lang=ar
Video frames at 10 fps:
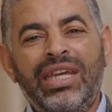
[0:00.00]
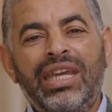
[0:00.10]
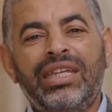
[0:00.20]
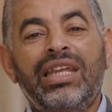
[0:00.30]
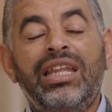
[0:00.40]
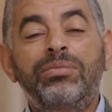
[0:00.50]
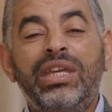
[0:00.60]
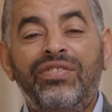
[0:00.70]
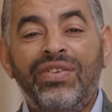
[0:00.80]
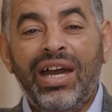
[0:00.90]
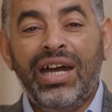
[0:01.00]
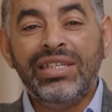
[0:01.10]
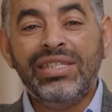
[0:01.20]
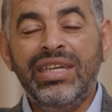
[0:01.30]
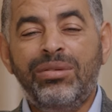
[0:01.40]
اذا لم ينفعها
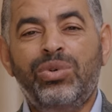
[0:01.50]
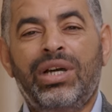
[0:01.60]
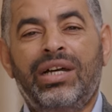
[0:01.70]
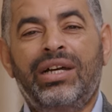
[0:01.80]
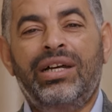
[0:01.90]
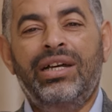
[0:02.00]
صيامها